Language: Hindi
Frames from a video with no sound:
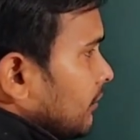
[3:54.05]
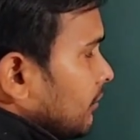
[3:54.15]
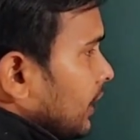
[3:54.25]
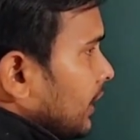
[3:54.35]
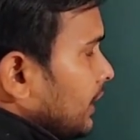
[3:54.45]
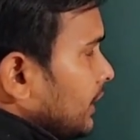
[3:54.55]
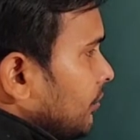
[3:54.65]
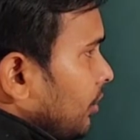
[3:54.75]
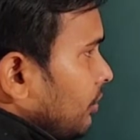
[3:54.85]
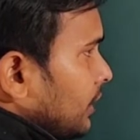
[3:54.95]
वायर की
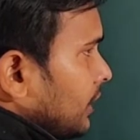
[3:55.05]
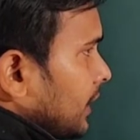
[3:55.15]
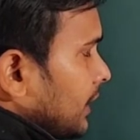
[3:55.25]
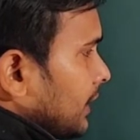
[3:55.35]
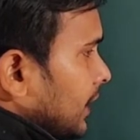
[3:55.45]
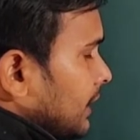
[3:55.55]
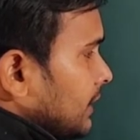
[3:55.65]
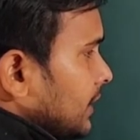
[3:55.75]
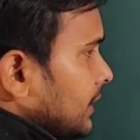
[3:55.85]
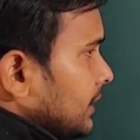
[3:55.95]
बाउंडिंग कर दे यानी इस
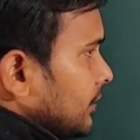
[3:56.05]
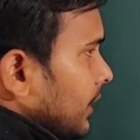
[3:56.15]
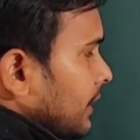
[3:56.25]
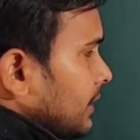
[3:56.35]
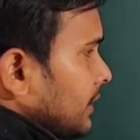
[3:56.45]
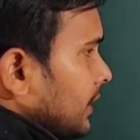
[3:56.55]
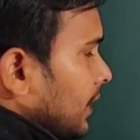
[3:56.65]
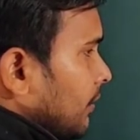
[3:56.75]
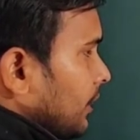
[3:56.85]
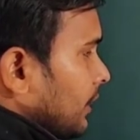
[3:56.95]
तरीके से वायर से
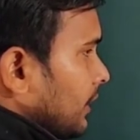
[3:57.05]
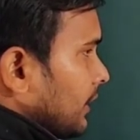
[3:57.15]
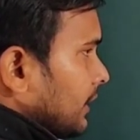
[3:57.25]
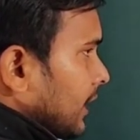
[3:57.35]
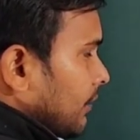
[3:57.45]
घिराव कर दें या